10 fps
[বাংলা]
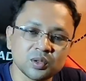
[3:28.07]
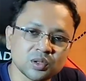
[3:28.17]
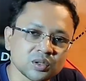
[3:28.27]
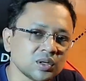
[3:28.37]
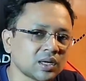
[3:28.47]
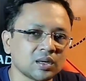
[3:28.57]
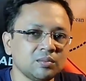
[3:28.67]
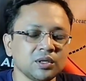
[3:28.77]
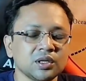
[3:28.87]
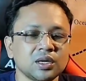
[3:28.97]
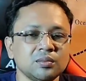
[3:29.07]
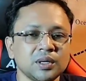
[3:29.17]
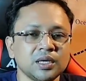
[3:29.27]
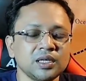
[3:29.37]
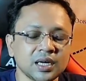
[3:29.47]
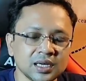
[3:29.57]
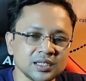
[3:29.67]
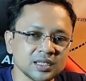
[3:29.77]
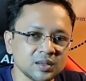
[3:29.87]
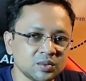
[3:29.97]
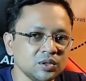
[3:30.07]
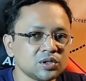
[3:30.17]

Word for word: মোটোরোলার মতো কোম্পানি তারা নিজেদের ভুল